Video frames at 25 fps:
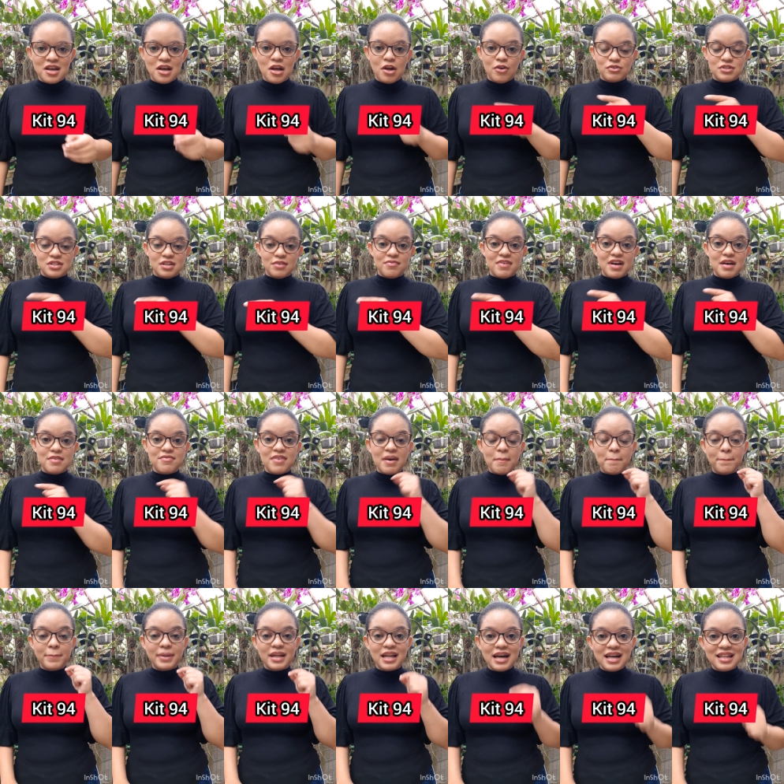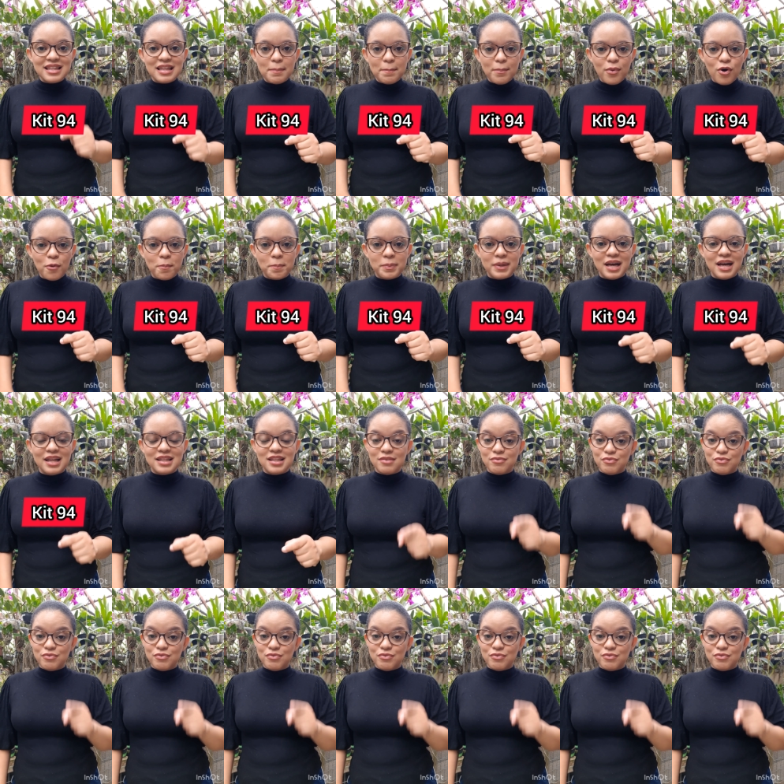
Você vai ver planta por planta,